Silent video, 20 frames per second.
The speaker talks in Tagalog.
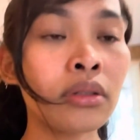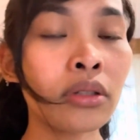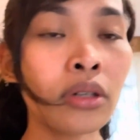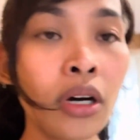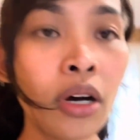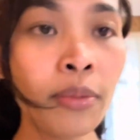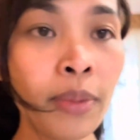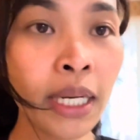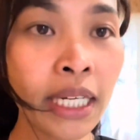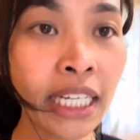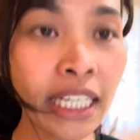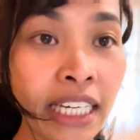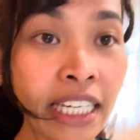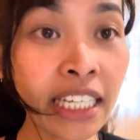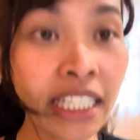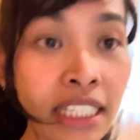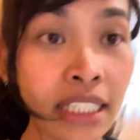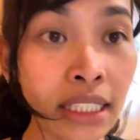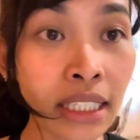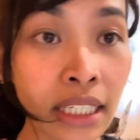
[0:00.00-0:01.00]
So, habang
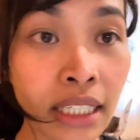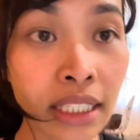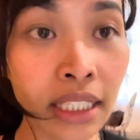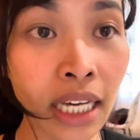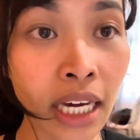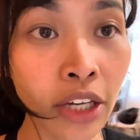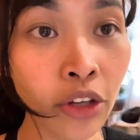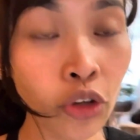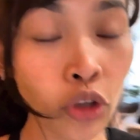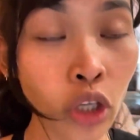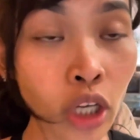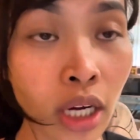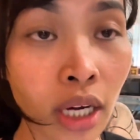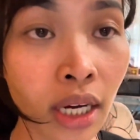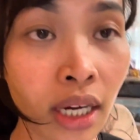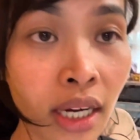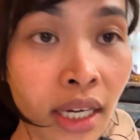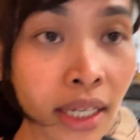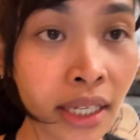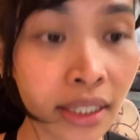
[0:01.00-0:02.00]
naghihintay tayo
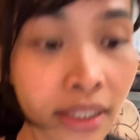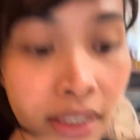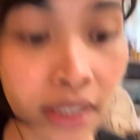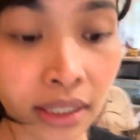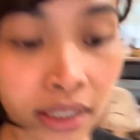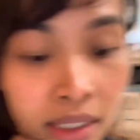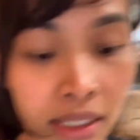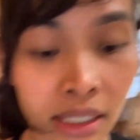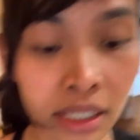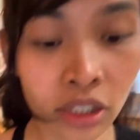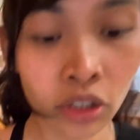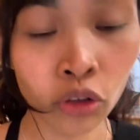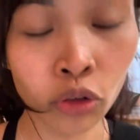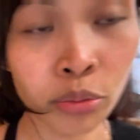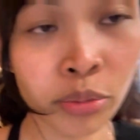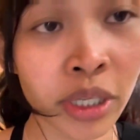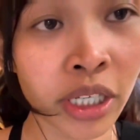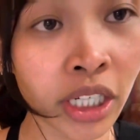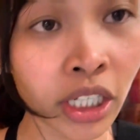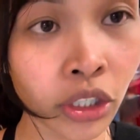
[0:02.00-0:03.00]
na
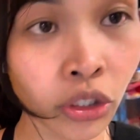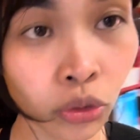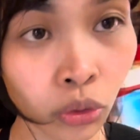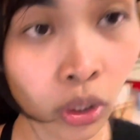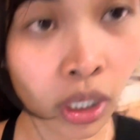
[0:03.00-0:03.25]
uminit yung